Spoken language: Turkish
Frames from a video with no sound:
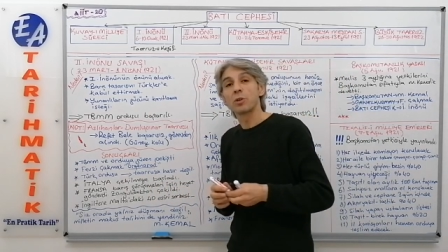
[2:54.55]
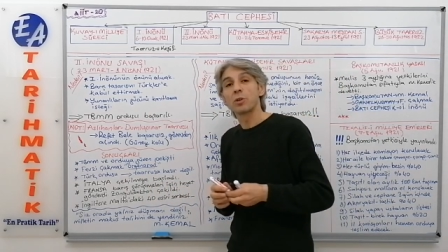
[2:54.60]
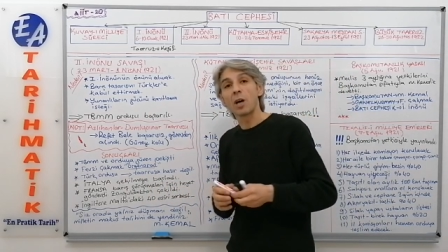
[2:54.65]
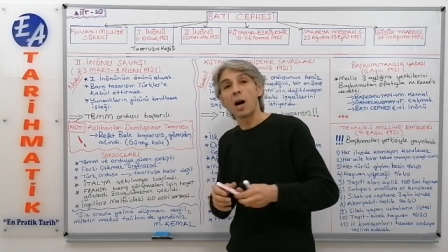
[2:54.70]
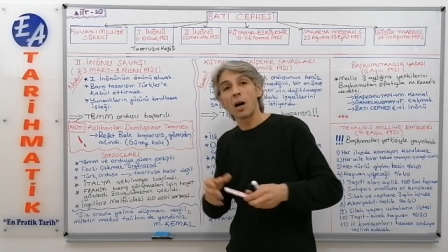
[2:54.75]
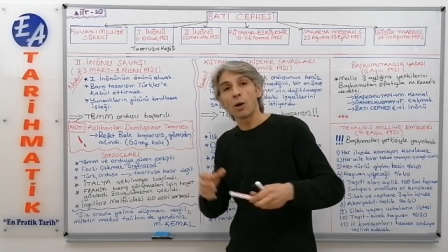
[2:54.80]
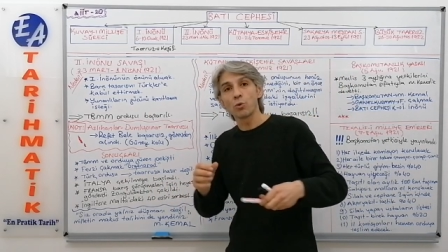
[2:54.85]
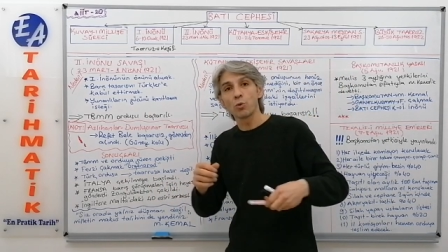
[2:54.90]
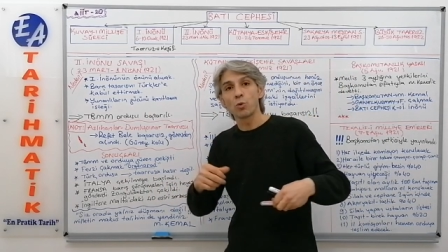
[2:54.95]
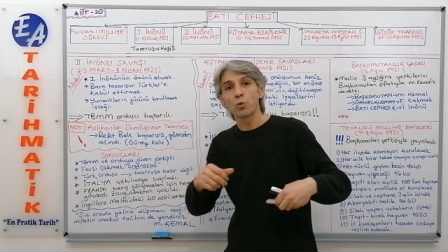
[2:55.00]

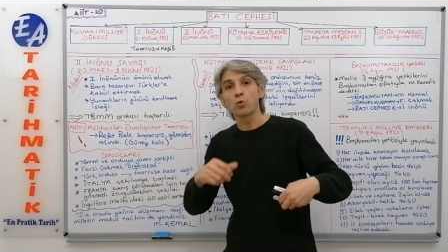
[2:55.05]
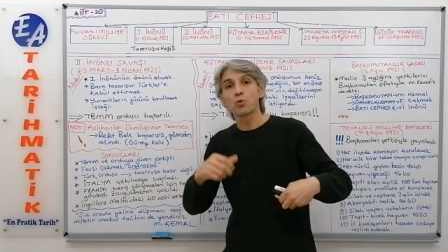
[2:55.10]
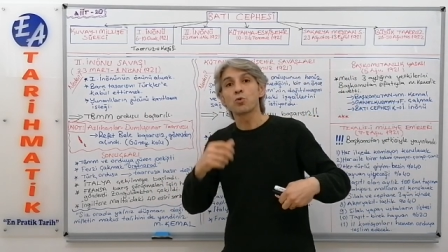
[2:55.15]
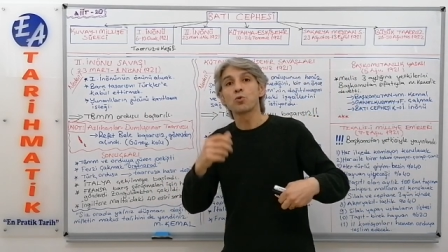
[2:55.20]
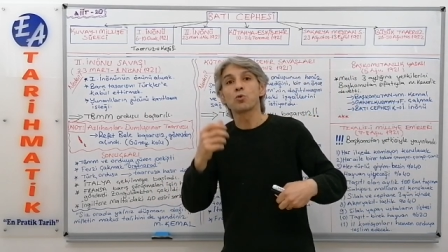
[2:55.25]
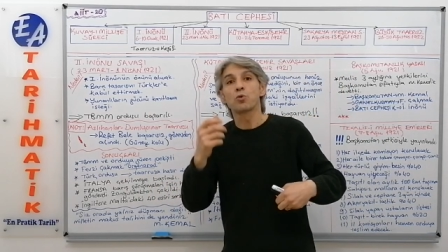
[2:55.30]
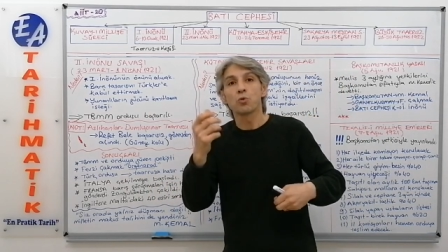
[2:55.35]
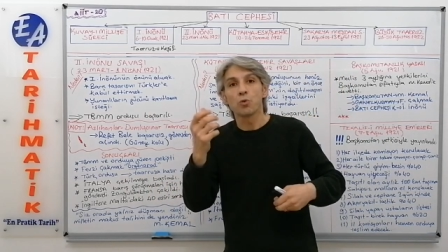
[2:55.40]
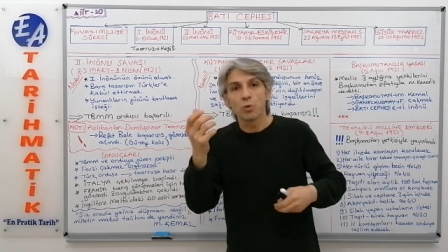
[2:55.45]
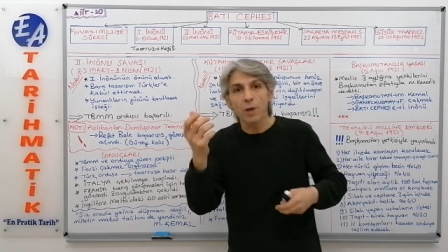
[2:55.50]
daha
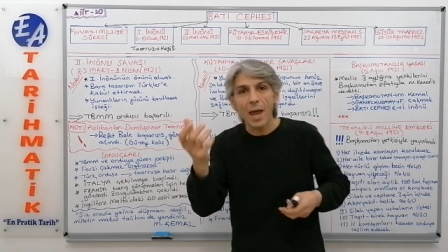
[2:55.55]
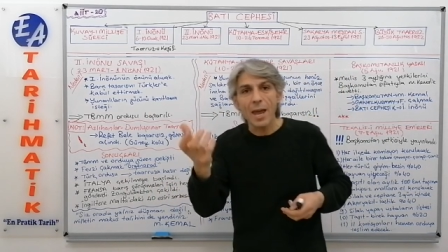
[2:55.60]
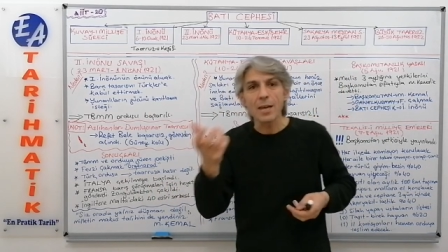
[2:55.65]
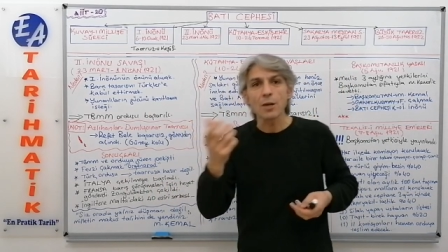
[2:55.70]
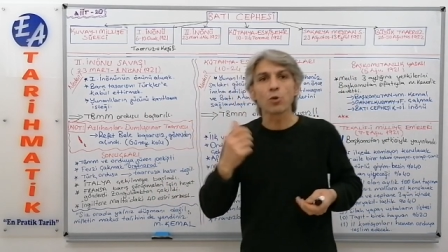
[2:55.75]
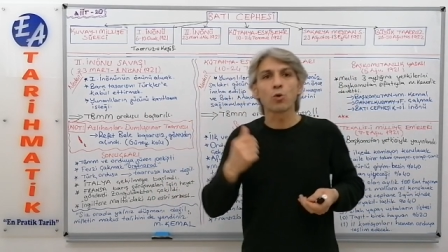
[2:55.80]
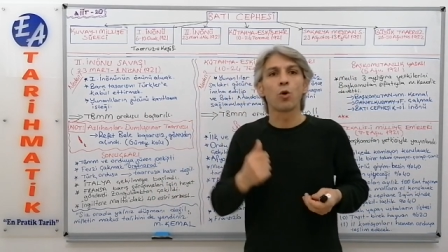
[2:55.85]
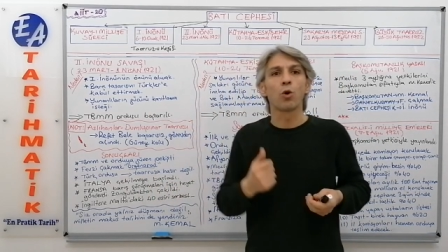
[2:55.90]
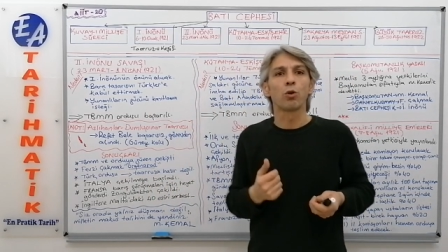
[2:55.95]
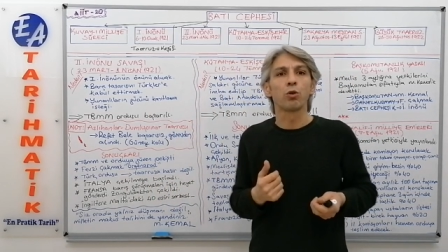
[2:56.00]
doğrusu
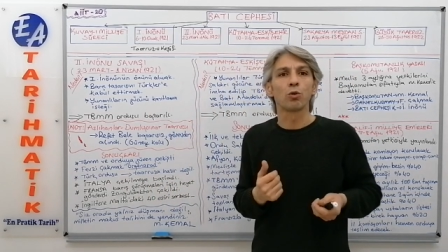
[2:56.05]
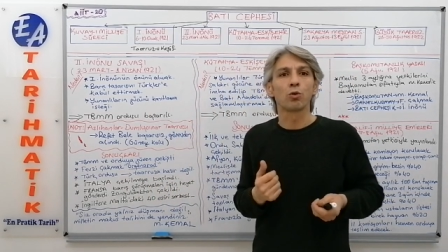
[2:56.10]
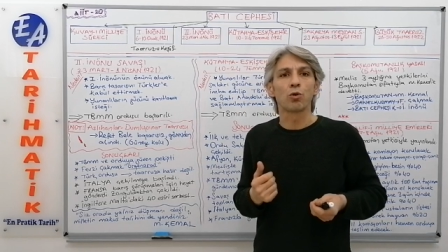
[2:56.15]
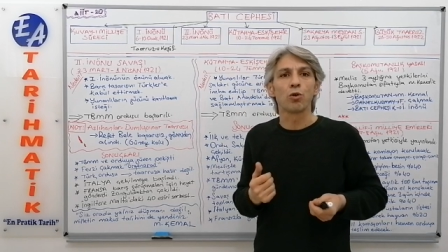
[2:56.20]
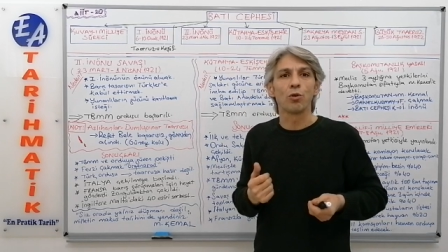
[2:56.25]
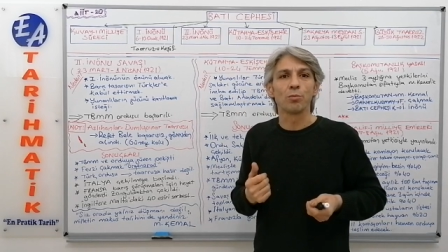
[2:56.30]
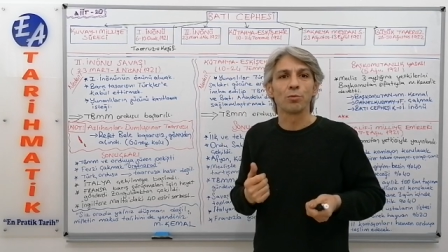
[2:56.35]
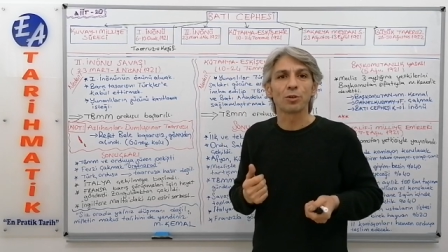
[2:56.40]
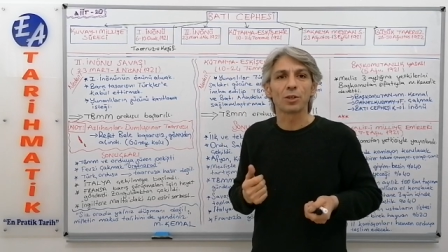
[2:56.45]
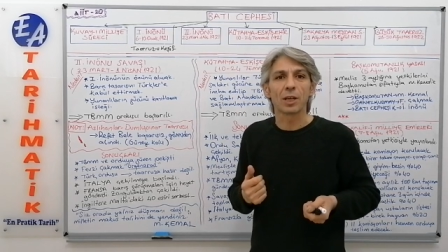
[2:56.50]
Güney kolu
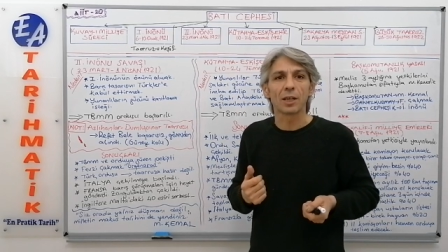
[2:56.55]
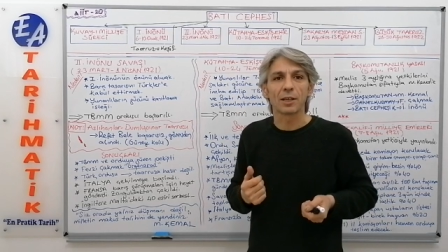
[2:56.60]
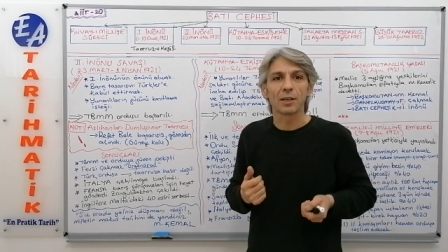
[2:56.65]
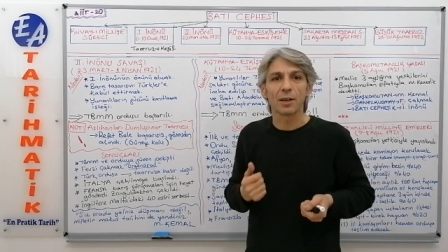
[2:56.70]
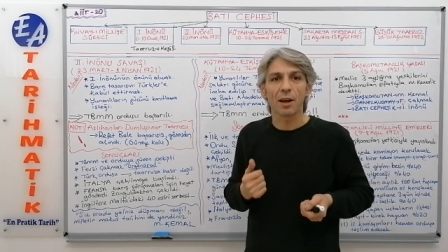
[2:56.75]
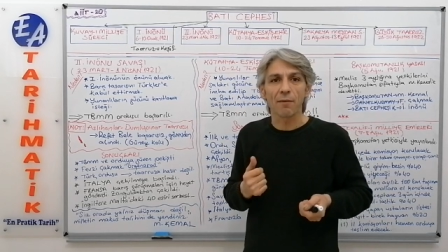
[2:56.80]
komutanı